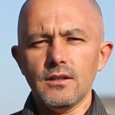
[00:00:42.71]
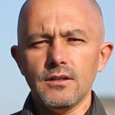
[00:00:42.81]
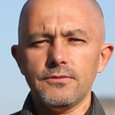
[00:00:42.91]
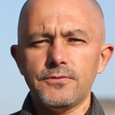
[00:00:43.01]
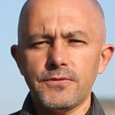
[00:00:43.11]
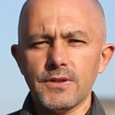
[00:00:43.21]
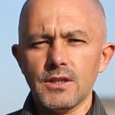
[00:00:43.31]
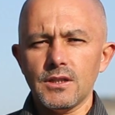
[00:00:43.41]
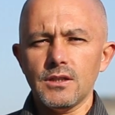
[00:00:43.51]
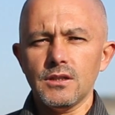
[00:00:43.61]

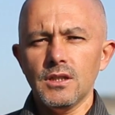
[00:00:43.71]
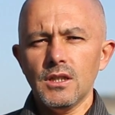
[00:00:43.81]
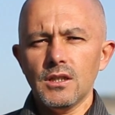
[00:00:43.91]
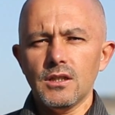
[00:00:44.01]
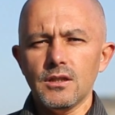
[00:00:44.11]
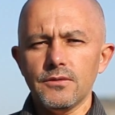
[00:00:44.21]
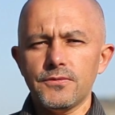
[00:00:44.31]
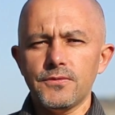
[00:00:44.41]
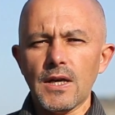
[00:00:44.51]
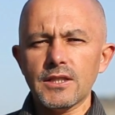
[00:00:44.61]
e,
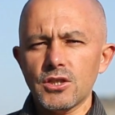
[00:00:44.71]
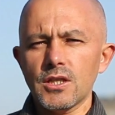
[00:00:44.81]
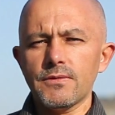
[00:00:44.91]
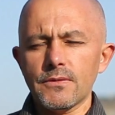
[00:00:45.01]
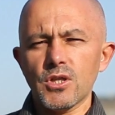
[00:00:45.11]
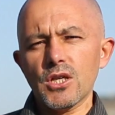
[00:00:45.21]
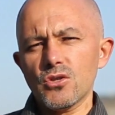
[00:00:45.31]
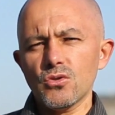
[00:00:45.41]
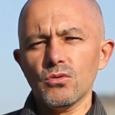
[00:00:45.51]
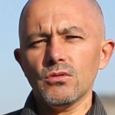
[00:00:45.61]
w, właśnie we
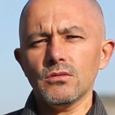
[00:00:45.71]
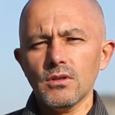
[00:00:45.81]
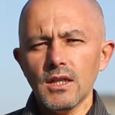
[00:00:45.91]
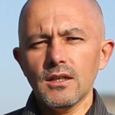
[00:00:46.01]
wrześniu